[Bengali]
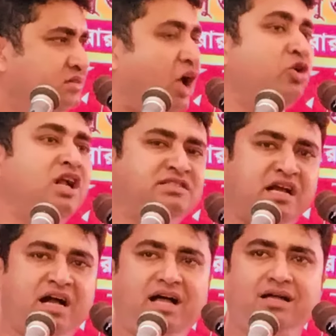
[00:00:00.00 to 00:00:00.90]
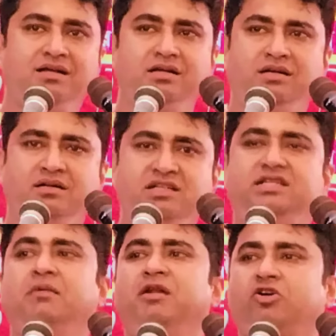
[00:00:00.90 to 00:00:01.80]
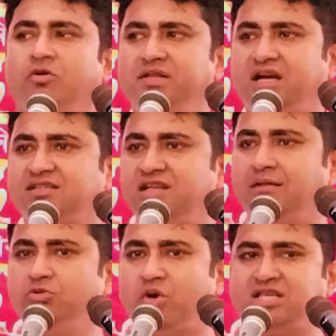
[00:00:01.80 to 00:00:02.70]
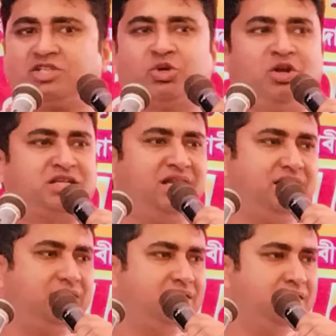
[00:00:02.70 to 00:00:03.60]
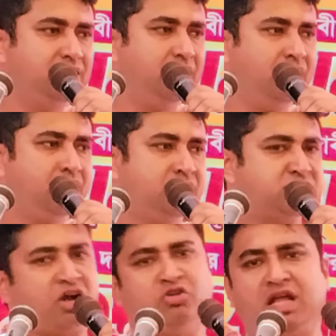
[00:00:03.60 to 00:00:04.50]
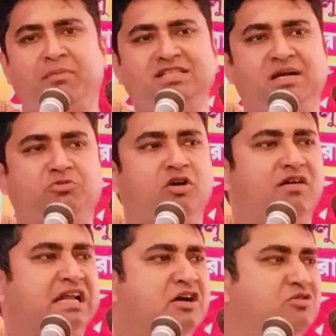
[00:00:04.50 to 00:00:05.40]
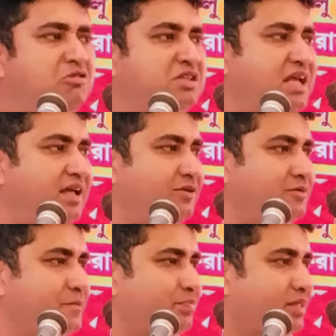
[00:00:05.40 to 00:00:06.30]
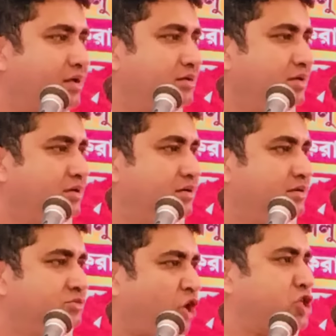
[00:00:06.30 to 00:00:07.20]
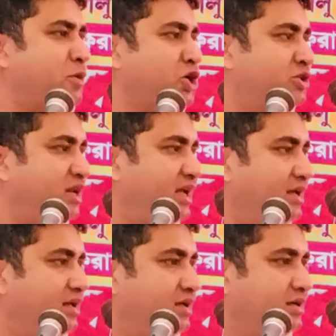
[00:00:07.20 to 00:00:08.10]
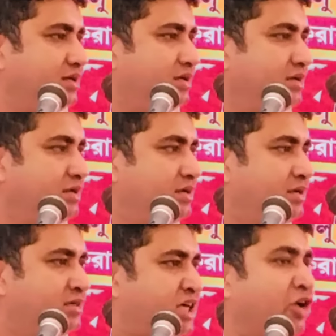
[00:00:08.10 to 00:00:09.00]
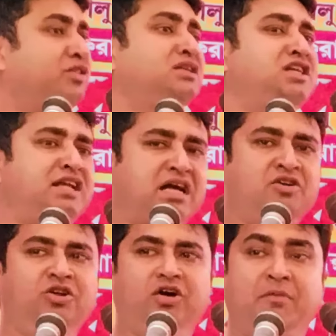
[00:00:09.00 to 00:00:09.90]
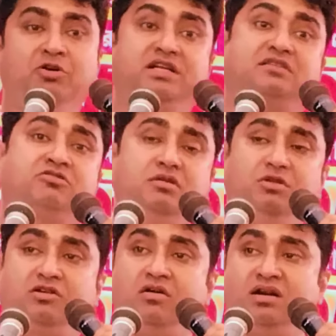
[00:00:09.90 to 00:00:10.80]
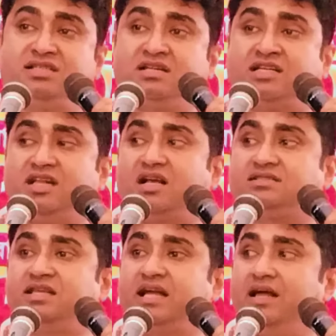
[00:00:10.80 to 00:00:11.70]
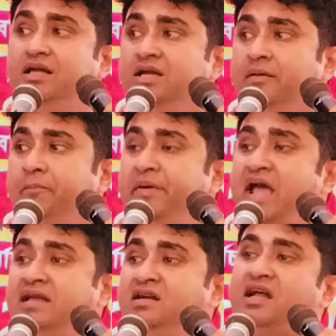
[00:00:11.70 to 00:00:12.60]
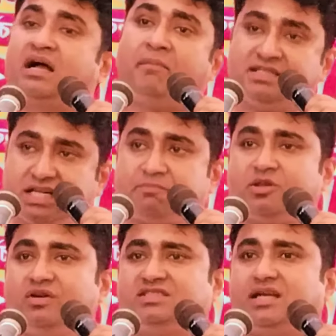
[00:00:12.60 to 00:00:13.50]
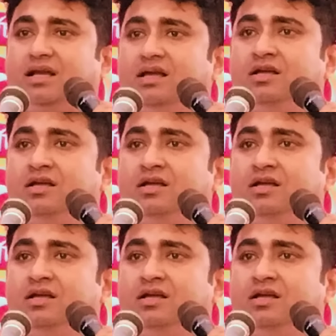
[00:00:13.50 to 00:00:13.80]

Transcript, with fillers: নারদার টাকা নিতে আমরা কবে দেখেছিলাম দু সালে সারদার বাজেয়াপ্ত হওয়া টাকাগুলো কোথায় গেল দশ বছর ধরে সারদার যে টাকাগুলো এমনকি তৃণমূল কংগ্রেসের যাদের কাছ থেকে বেআইনি টাকা বাজেয়াপ্ত হয়েছে